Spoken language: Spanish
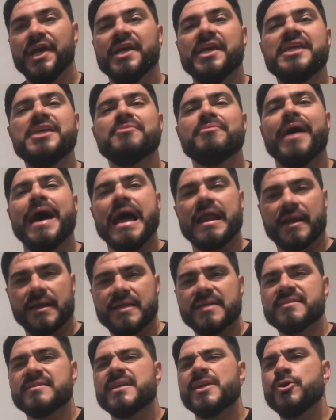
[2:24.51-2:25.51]
Ibarra,
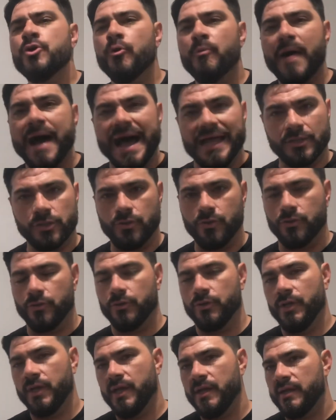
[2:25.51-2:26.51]
ese
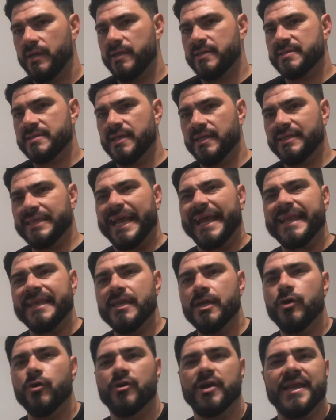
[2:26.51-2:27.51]
novato, ese
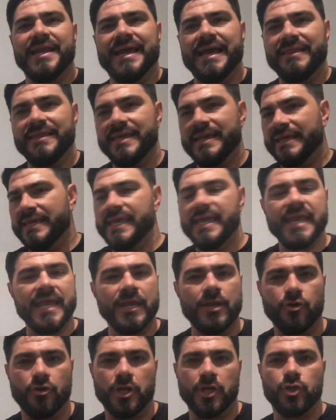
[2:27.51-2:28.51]
técnico que nadie
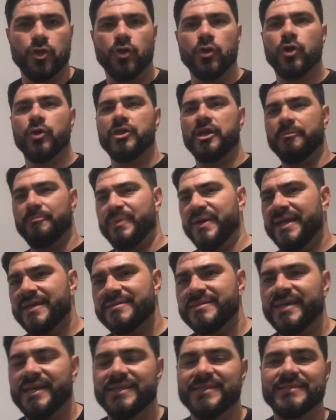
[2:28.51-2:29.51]
quiere o que todos
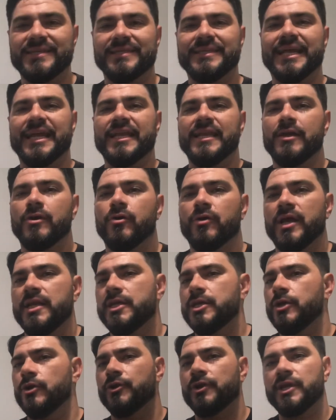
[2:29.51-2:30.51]
desprecian, ese técnico que
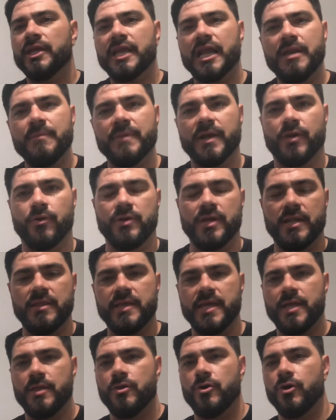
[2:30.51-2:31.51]
eligió Riquelme con el
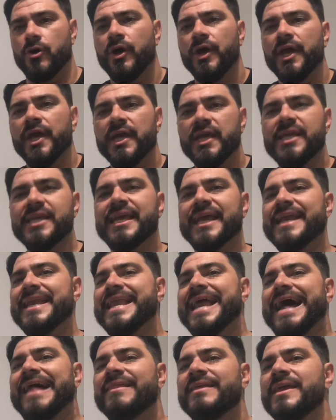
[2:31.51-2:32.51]
dedo y que
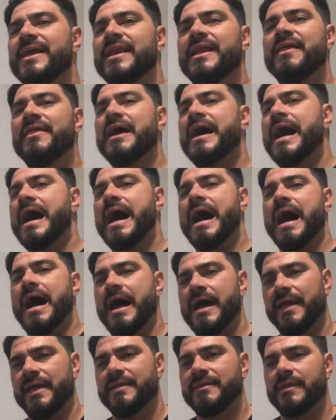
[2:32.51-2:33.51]
nadie le
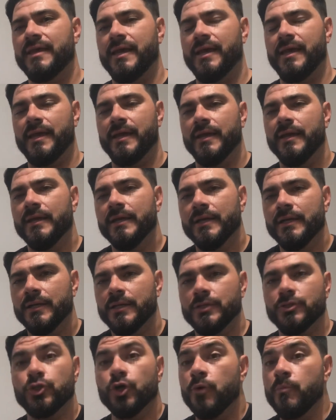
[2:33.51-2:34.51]
da este,
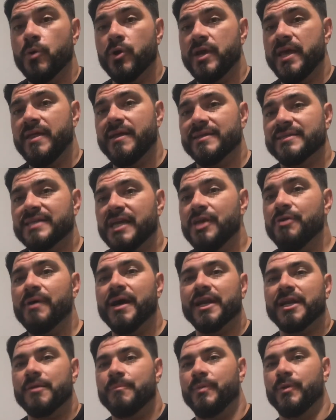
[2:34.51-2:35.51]
eh, dos monedas a
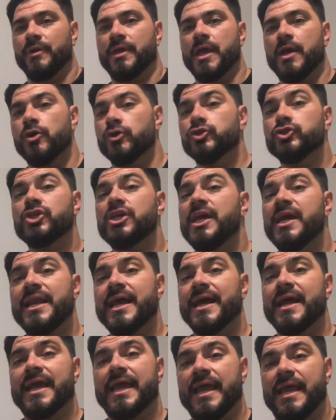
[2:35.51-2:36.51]
Ibarra porque
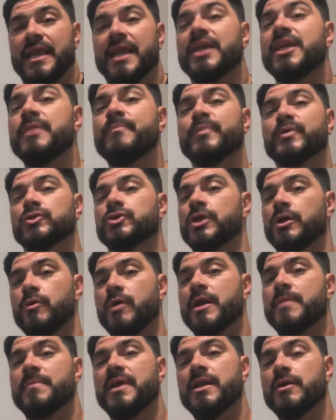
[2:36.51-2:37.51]
consideran que el equipo se
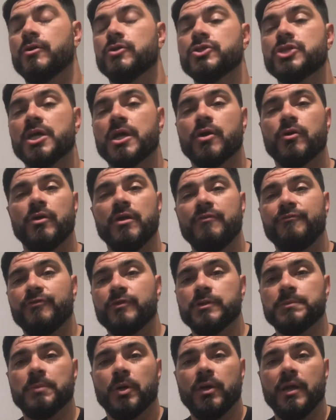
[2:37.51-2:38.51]
lo arma el Consejo del
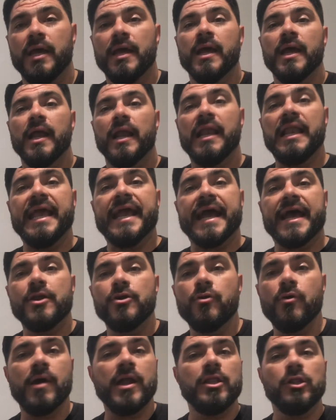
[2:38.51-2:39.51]
Fútbol, le
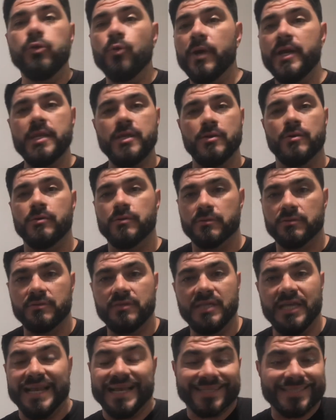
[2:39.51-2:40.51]
ganó al dueño
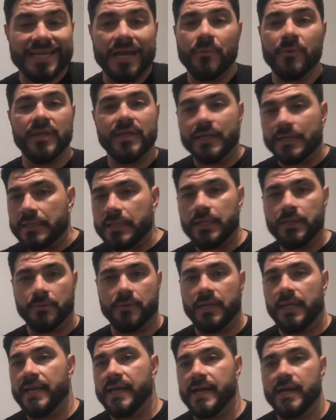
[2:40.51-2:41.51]
de la llave de
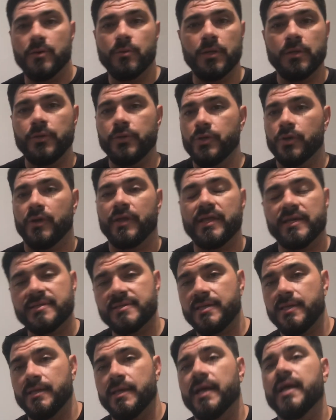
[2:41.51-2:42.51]
River, le ganó al dueño que
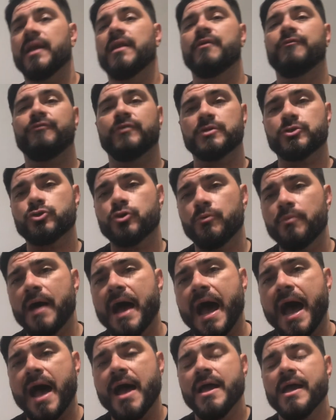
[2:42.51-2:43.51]
decide qué refuerzos
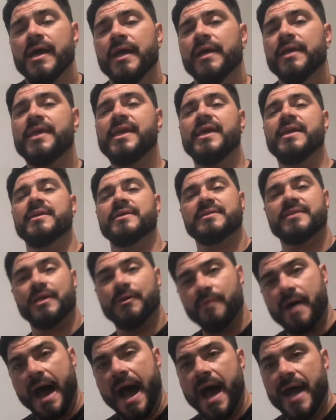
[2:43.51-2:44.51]
va, quiénes se
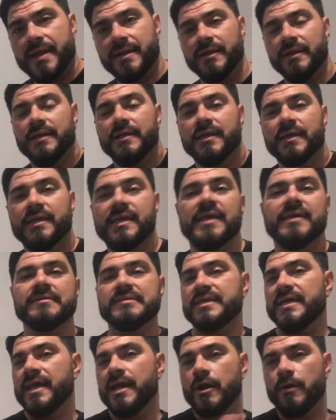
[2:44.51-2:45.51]
van, quién
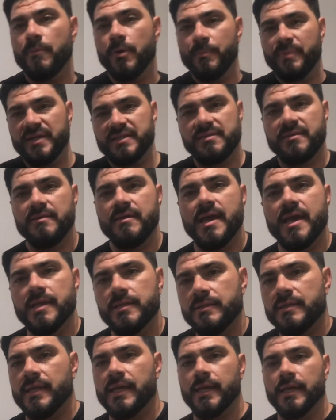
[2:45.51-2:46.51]
sigue como
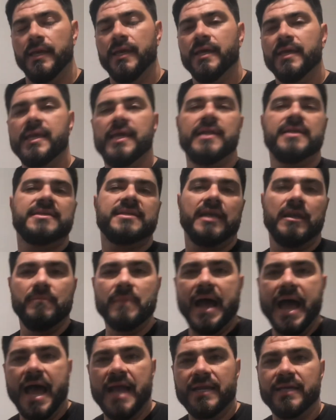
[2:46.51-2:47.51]
presidente, quién es el
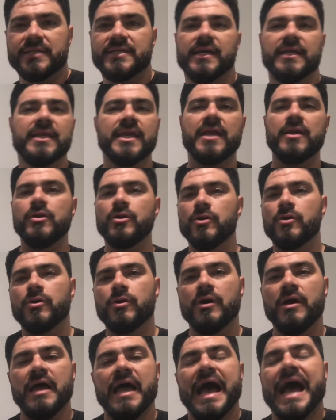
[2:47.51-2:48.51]
manager, quién
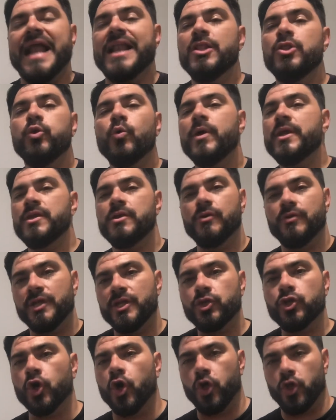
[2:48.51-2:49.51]
no, al dueño de
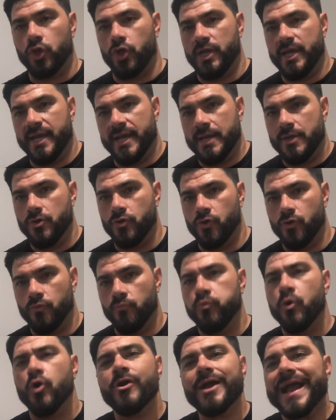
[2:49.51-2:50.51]
todo le ganó.
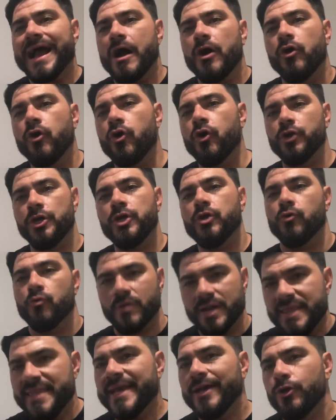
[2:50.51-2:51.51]
Boca hoy, o
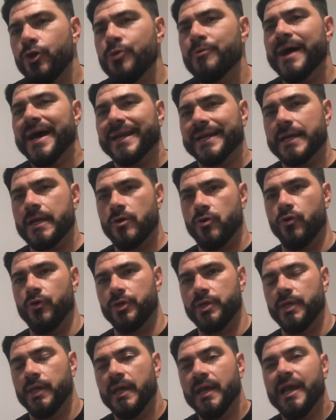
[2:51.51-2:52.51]
el negro Ibarra
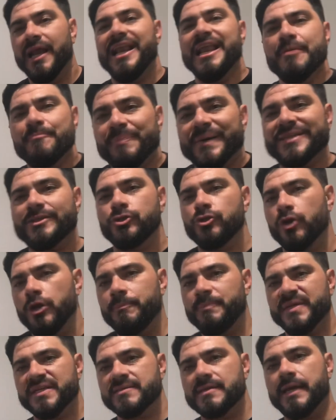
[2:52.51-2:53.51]
hoy, le pateó el
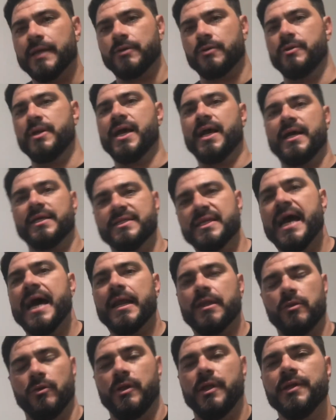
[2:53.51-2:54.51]
pizarrón a
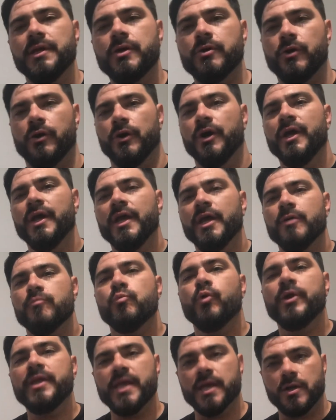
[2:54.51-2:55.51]
Gallardo, le dijo,
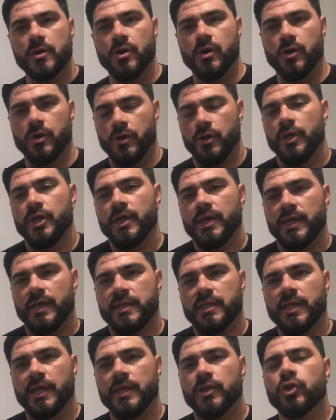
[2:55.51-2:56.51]
muñeco,
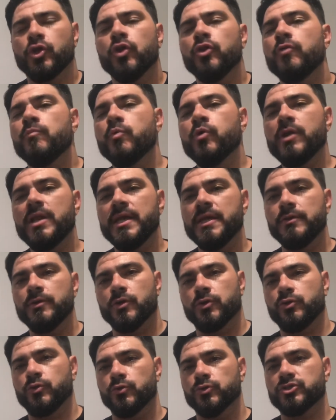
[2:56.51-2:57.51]
este, todo muy
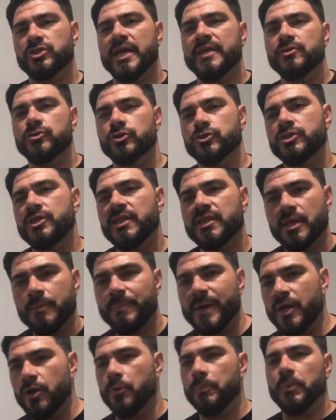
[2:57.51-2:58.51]
lindo, tus seis o siete
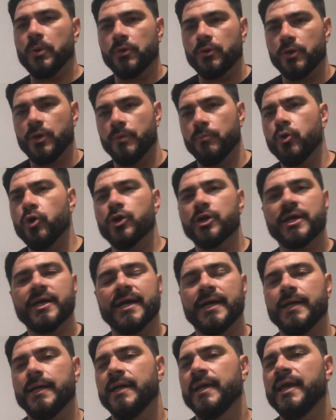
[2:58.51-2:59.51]
palos por eh,
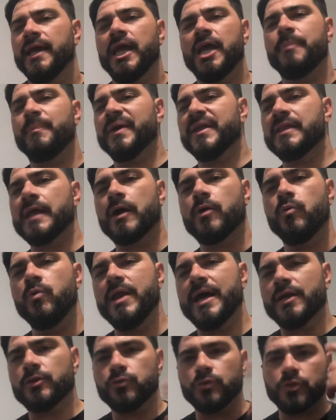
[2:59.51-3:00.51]
Borja,
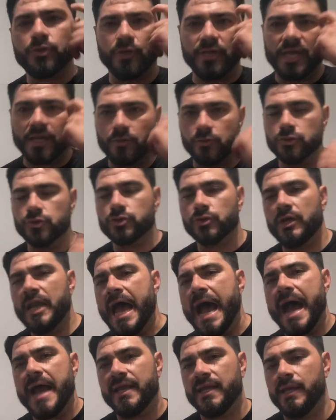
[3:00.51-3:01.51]
espectacular tu historia con
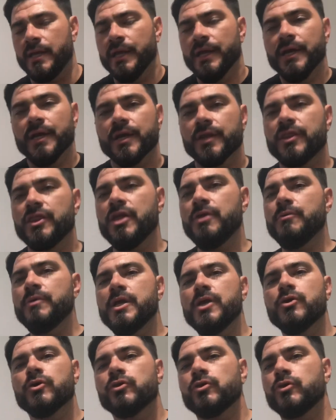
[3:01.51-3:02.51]
Solari, divino